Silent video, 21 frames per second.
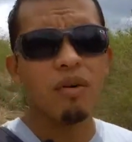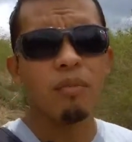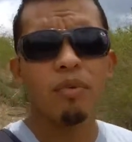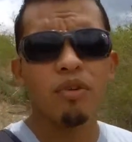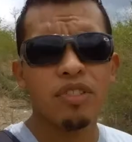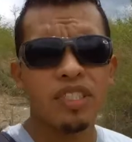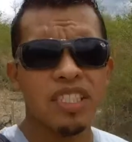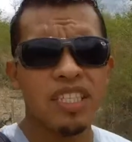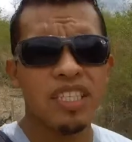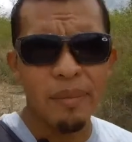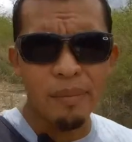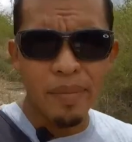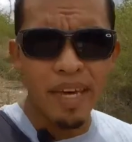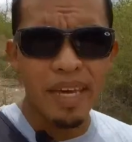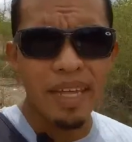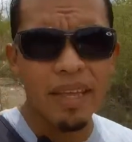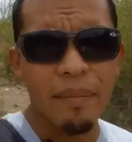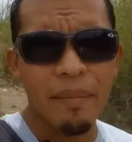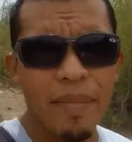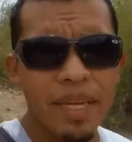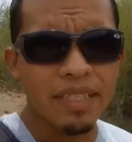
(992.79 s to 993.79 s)

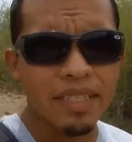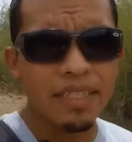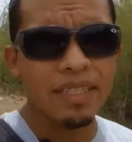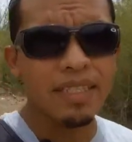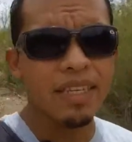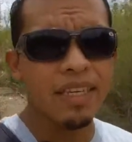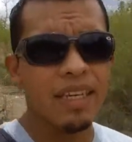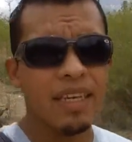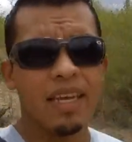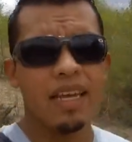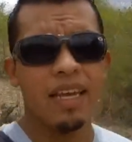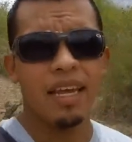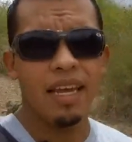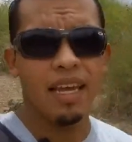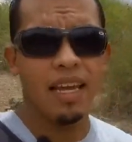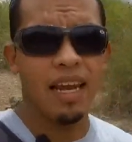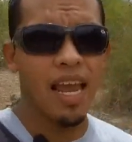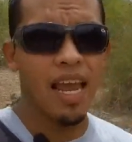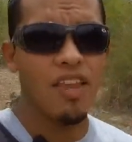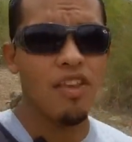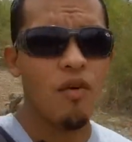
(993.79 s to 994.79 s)
aproximadamente en
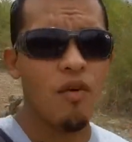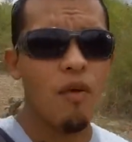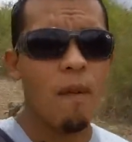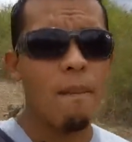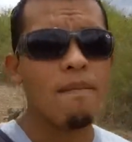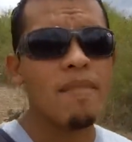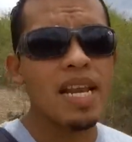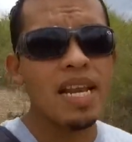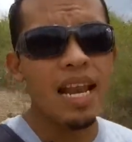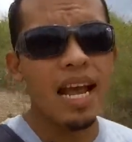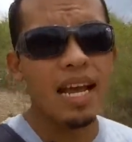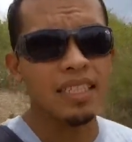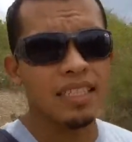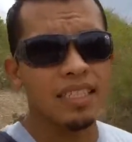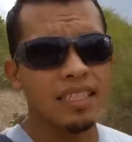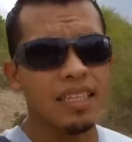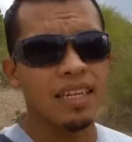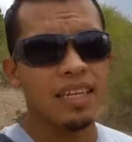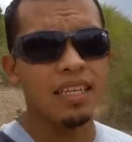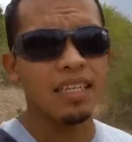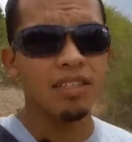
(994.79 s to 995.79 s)
el año 1000
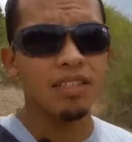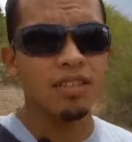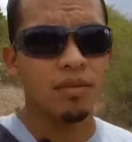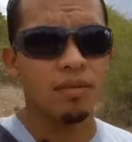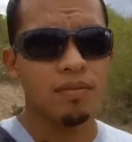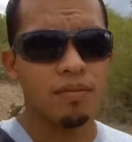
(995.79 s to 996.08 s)
a.C.